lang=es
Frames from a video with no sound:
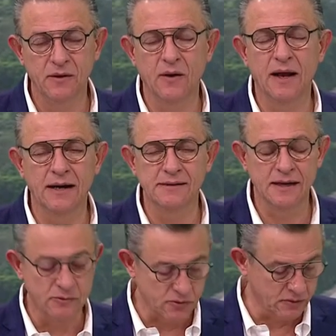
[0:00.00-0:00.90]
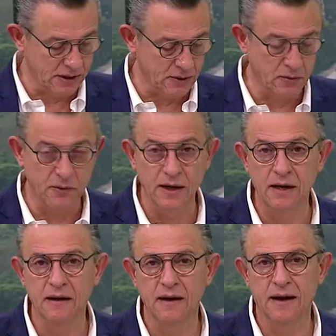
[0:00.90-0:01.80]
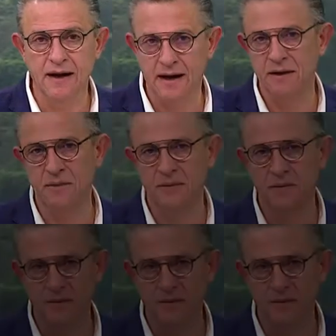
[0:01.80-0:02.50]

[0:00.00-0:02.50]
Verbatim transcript: Y ojalá que sigamos contando con él año